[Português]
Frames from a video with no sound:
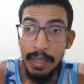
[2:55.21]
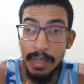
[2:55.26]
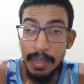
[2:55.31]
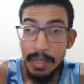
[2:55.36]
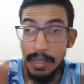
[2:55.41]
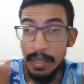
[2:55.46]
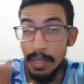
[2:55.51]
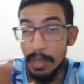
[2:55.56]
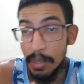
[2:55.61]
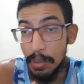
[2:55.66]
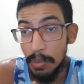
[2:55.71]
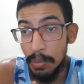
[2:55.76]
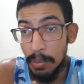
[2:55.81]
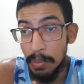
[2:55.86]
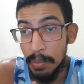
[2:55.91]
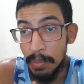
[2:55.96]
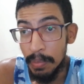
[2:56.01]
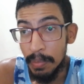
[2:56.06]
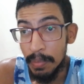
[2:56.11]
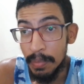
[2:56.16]
E eu
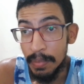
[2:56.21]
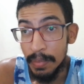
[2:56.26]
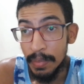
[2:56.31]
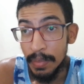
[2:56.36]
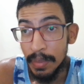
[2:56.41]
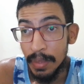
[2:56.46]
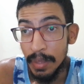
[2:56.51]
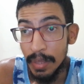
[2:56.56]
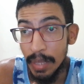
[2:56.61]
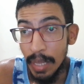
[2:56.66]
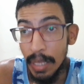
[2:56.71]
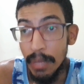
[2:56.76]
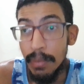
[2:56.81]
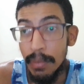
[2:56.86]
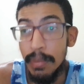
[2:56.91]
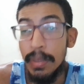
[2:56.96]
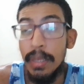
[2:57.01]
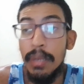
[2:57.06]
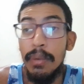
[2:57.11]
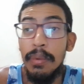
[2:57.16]

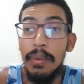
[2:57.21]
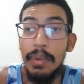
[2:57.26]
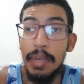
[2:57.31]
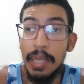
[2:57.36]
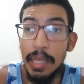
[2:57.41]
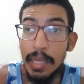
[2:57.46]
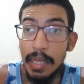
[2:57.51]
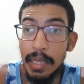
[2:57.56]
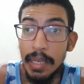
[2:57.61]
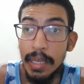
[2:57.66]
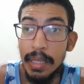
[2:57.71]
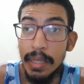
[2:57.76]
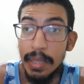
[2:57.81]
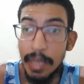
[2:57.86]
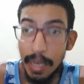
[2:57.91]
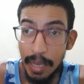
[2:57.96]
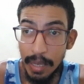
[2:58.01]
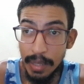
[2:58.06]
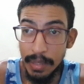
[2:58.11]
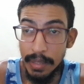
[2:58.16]
tenho que correr
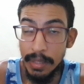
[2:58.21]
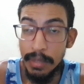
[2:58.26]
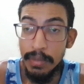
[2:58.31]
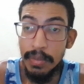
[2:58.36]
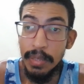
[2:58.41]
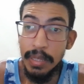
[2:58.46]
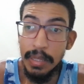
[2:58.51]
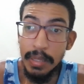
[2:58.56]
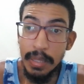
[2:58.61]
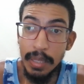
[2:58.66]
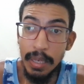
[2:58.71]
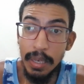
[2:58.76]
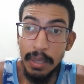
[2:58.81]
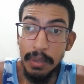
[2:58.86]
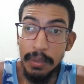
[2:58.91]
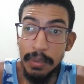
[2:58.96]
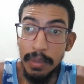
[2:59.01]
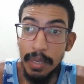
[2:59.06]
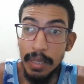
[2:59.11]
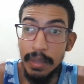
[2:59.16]
atrás de fazer
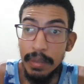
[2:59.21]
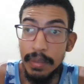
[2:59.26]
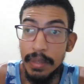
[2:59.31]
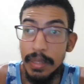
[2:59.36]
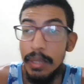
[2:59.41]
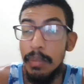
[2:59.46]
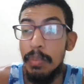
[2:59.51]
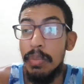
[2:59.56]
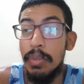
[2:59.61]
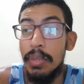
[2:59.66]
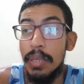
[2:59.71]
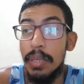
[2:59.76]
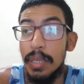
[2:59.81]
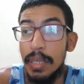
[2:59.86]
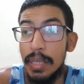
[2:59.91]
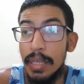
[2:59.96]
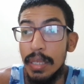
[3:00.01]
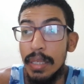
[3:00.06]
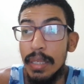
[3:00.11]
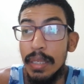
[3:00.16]
algo na vida
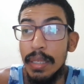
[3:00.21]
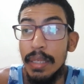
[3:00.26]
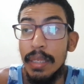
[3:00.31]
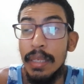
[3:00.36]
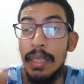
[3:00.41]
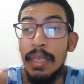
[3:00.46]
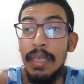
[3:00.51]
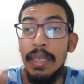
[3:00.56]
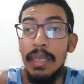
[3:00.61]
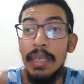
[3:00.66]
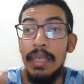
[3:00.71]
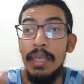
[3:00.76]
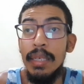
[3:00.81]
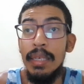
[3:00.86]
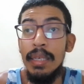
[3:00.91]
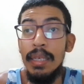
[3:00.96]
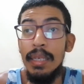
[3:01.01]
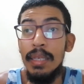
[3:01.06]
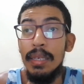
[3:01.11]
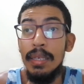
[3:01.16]
porque
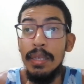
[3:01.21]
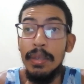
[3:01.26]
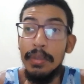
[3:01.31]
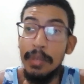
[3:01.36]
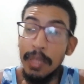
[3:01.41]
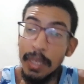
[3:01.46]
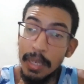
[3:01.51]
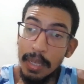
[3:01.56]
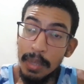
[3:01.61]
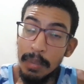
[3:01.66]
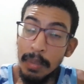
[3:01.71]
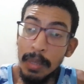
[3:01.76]
não terei